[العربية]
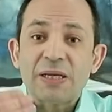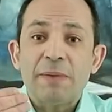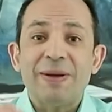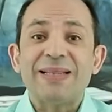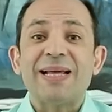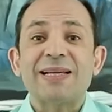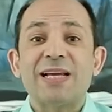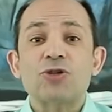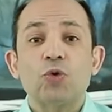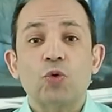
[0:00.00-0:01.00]
بدأ
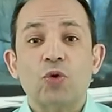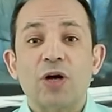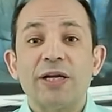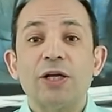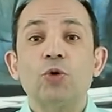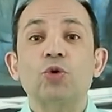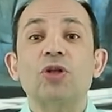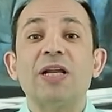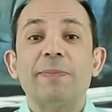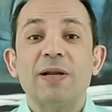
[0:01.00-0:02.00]
الجيش الأوكراني
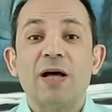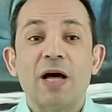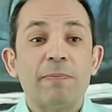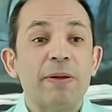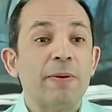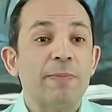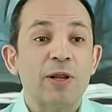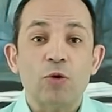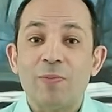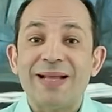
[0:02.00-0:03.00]
يطالب الغرب
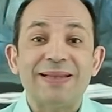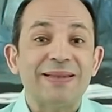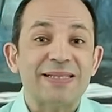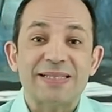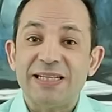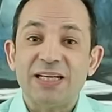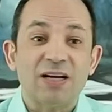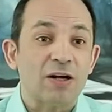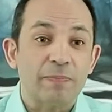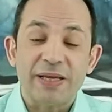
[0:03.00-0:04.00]
بمنظومات تسليح
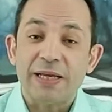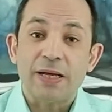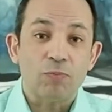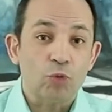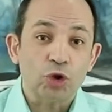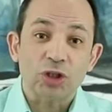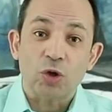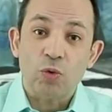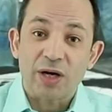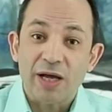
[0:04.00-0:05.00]
غربية
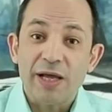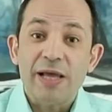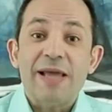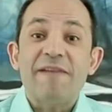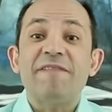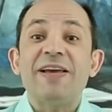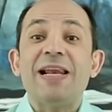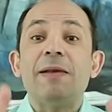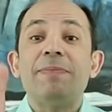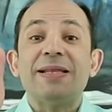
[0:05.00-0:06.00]
متطورة في
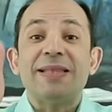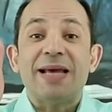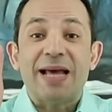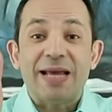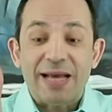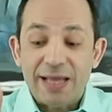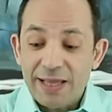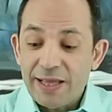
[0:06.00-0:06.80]
البداية